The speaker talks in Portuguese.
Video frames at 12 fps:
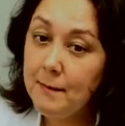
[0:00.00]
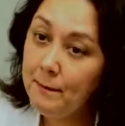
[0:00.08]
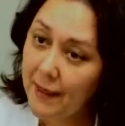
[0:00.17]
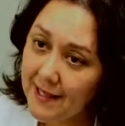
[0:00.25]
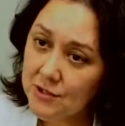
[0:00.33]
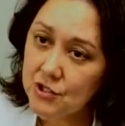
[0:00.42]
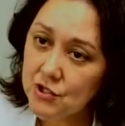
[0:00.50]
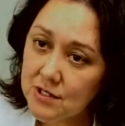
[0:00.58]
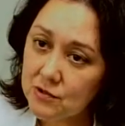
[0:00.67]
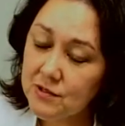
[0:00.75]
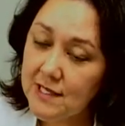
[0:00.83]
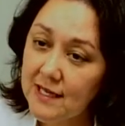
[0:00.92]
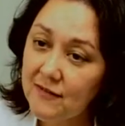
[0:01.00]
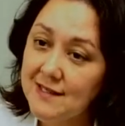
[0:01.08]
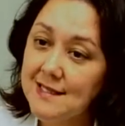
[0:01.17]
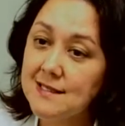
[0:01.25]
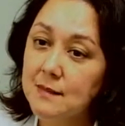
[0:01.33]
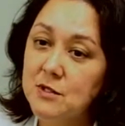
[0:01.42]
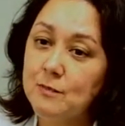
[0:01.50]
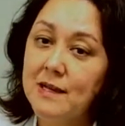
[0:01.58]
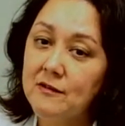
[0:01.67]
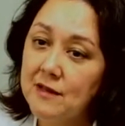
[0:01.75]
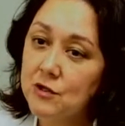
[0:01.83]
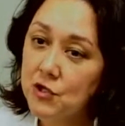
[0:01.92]
E parte disso seria fazer exames
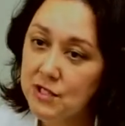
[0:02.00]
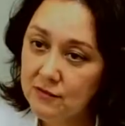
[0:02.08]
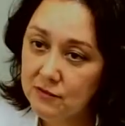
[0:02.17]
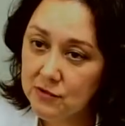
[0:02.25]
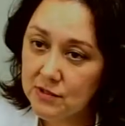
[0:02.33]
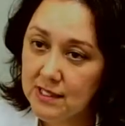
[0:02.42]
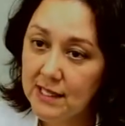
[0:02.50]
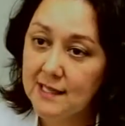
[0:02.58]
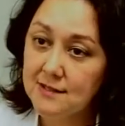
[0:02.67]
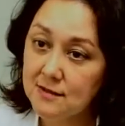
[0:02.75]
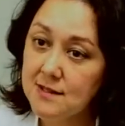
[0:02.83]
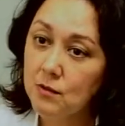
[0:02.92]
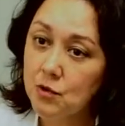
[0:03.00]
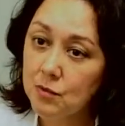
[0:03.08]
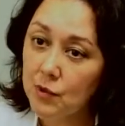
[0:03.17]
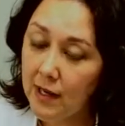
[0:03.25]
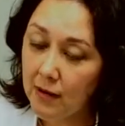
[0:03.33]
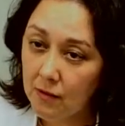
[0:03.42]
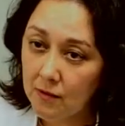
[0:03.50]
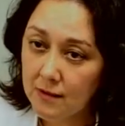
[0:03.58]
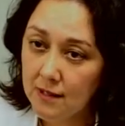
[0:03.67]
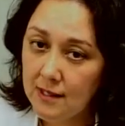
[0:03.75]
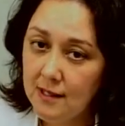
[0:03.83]
preventivos em relação à saúde bucal.